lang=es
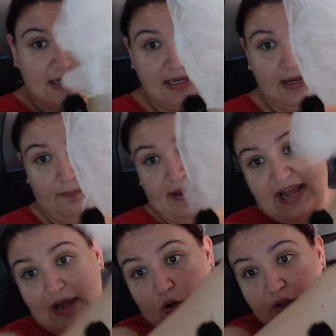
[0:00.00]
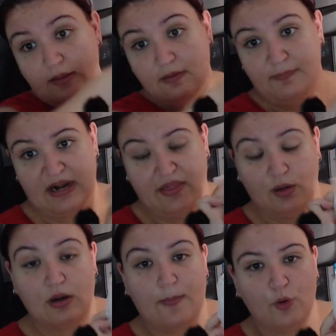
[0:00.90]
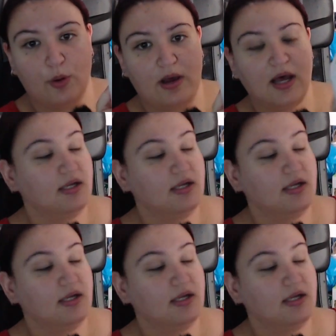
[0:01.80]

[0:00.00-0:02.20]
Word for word: Para hoy, para hacer una prueba,